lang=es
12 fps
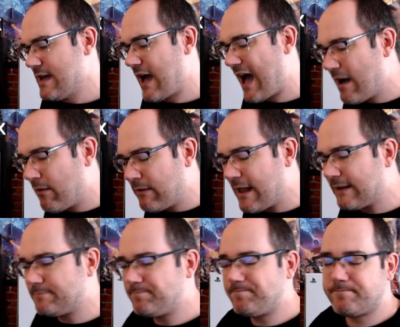
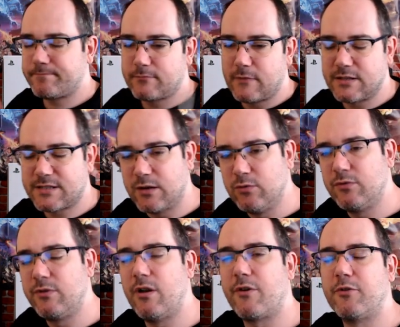Hablan,
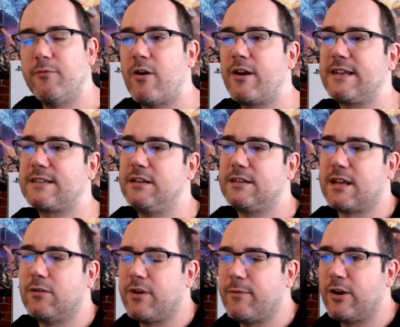según los rumores y
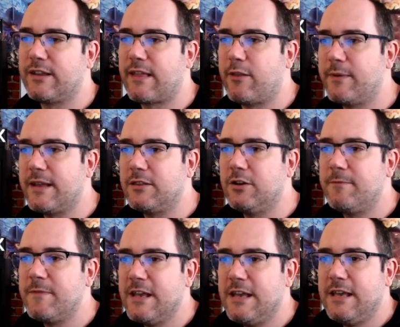según hemos estado viendo,
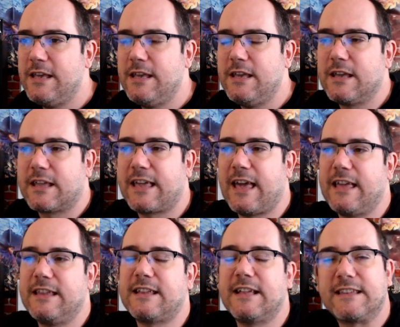que
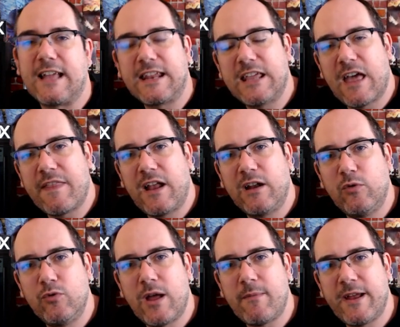intentaría de
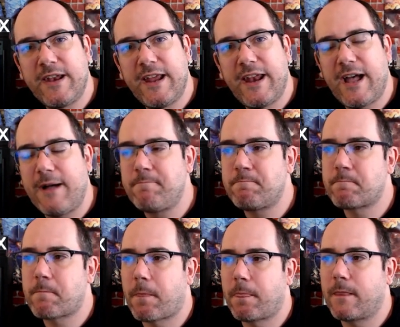alguna manera
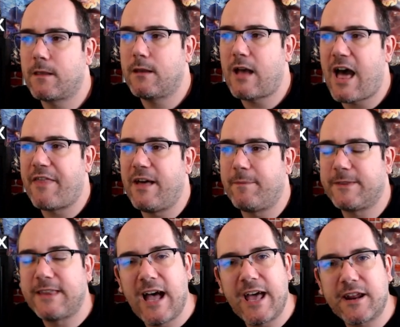
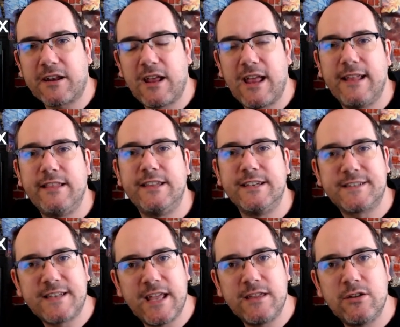adaptar el
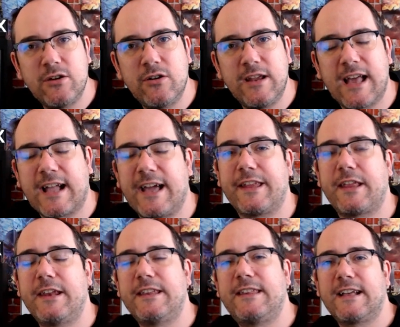diseño y las
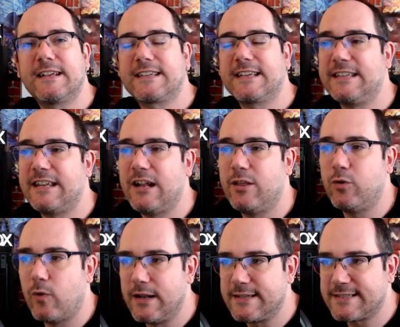características que tiene el
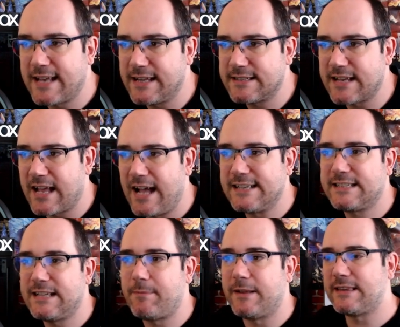DualSense a
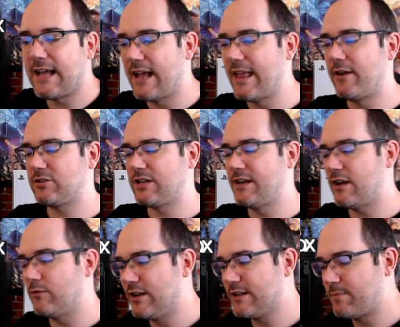esta pantalla, ¿no? Sería
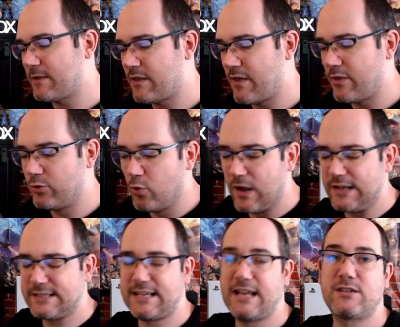como una especie de DualSense